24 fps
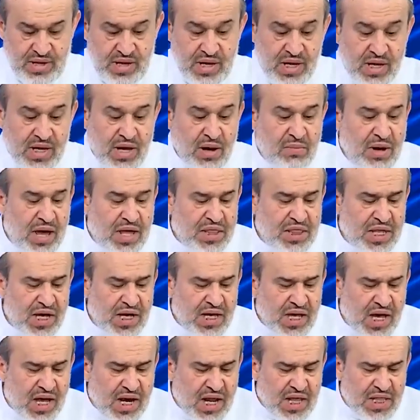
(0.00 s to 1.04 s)
كما
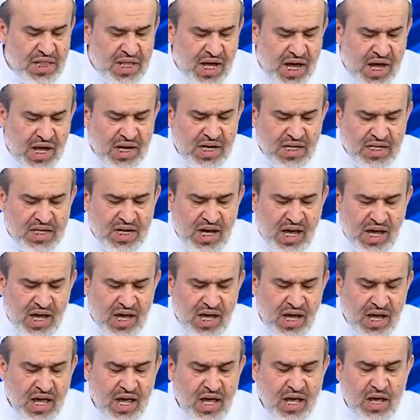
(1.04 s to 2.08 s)
ذكر ذلك
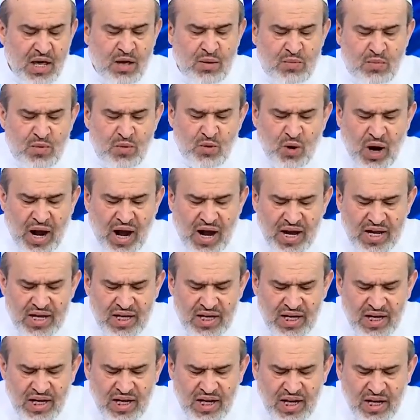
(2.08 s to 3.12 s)
ابن
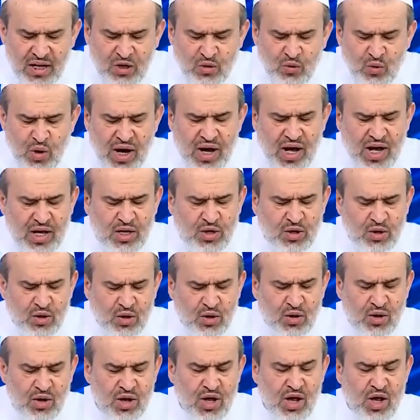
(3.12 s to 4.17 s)
عقيل
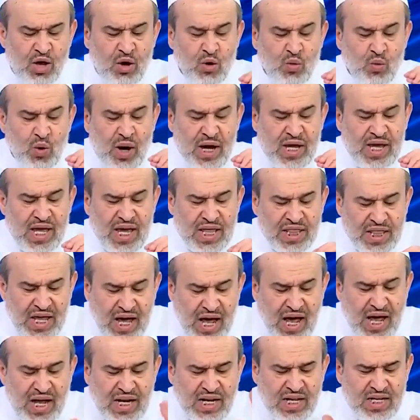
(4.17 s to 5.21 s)
وغيره
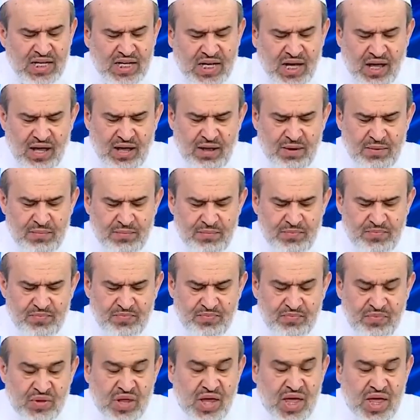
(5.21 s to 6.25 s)
وكذلك
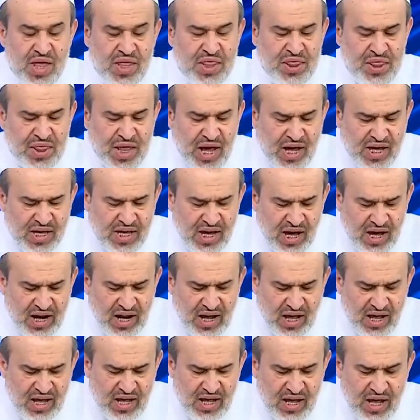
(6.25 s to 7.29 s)

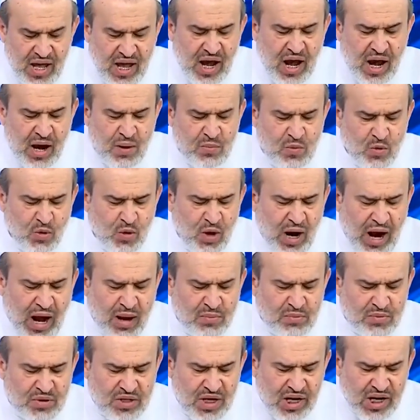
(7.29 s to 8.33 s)
ذكر أبو
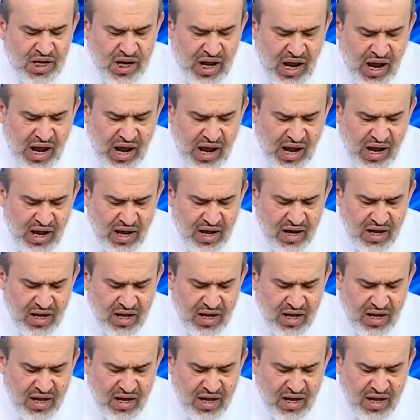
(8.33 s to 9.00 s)
عبد الله